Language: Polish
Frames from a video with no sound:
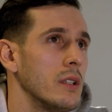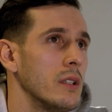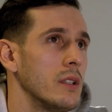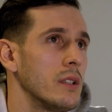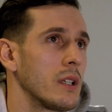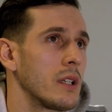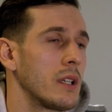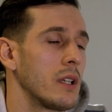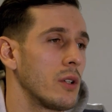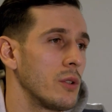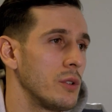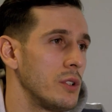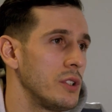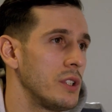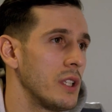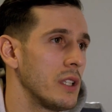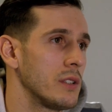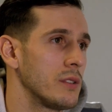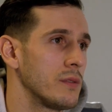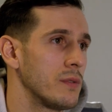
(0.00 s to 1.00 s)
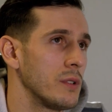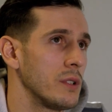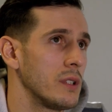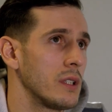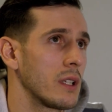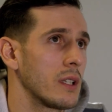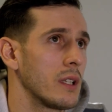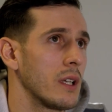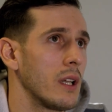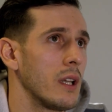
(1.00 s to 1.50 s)
yy, takie rodzicielstwo i
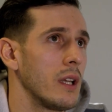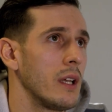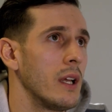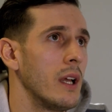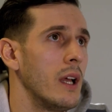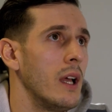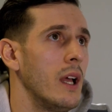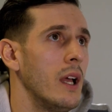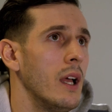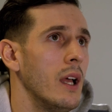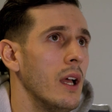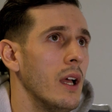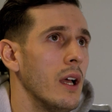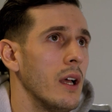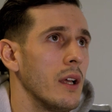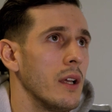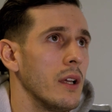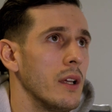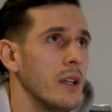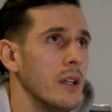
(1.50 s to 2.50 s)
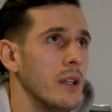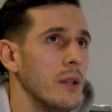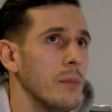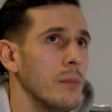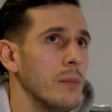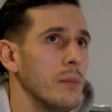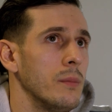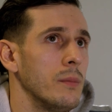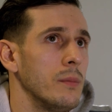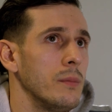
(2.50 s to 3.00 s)
tak dalej. Y,
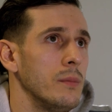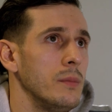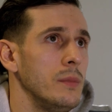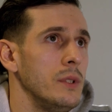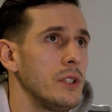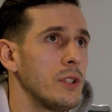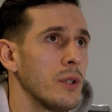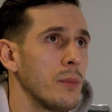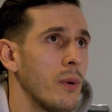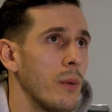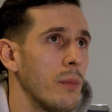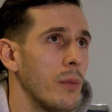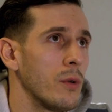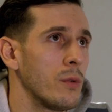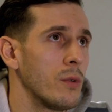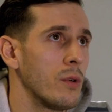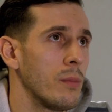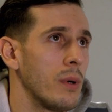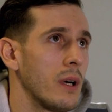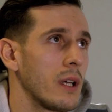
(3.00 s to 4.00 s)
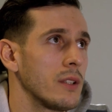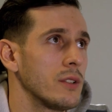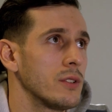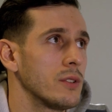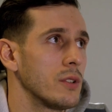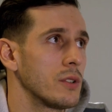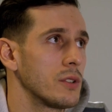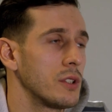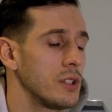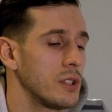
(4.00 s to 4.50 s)
mi to pomogło
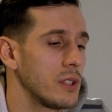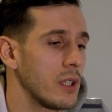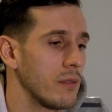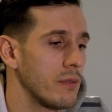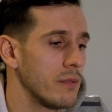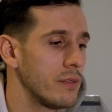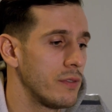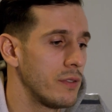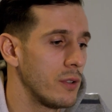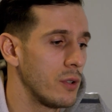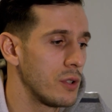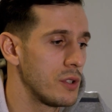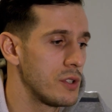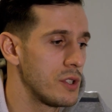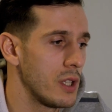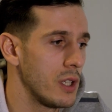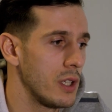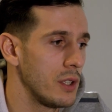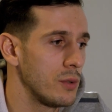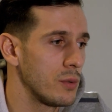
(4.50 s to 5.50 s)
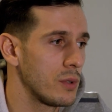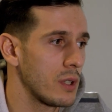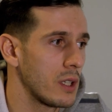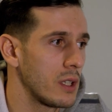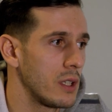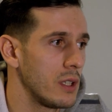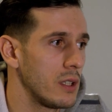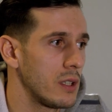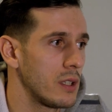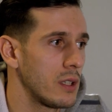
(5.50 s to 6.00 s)
bardzo gdzieś tam w oddzieleniu
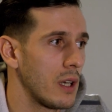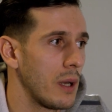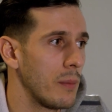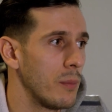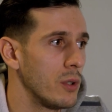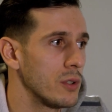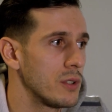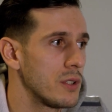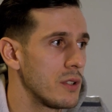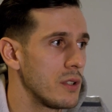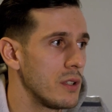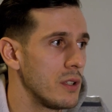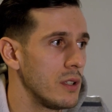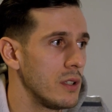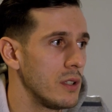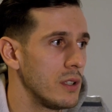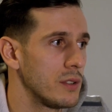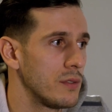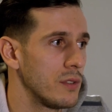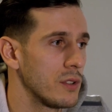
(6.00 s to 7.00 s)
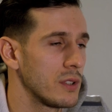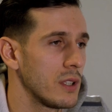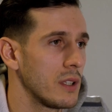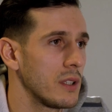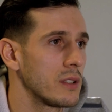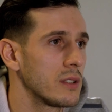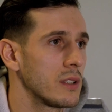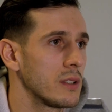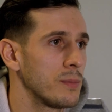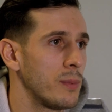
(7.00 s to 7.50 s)
takich emocji
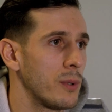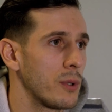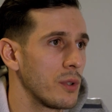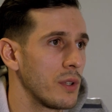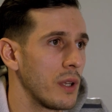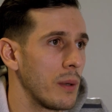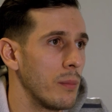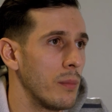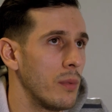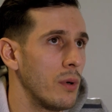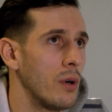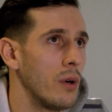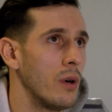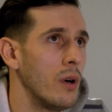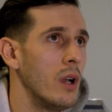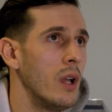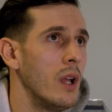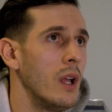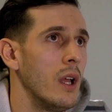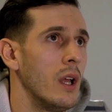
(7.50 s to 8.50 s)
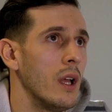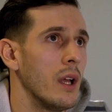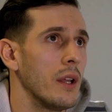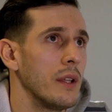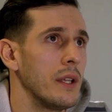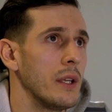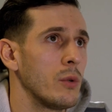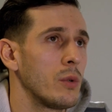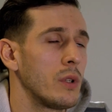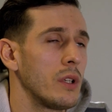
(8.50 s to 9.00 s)
związanych ze sportem, bo
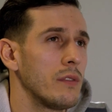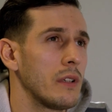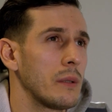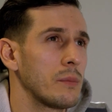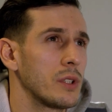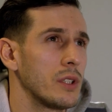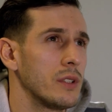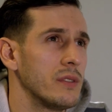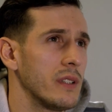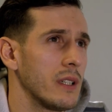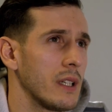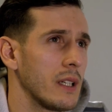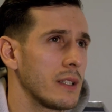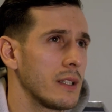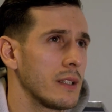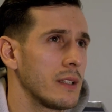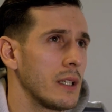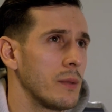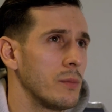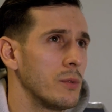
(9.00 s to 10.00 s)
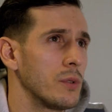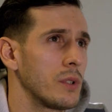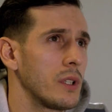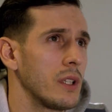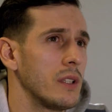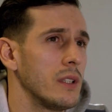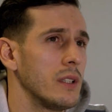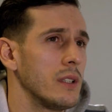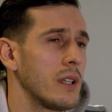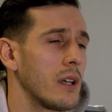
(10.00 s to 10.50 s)
nie ukrywam, że dwa lata temu,
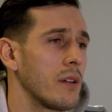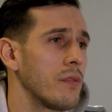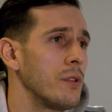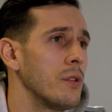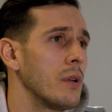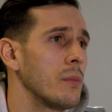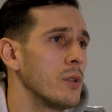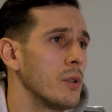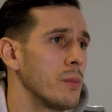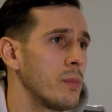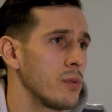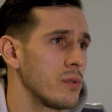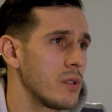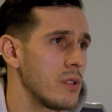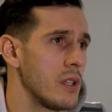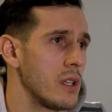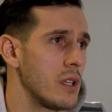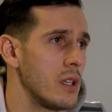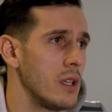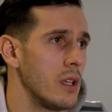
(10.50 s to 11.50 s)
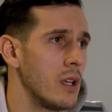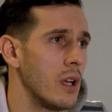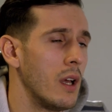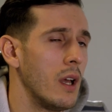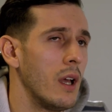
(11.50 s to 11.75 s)
kiedy trafiłem do Plus y,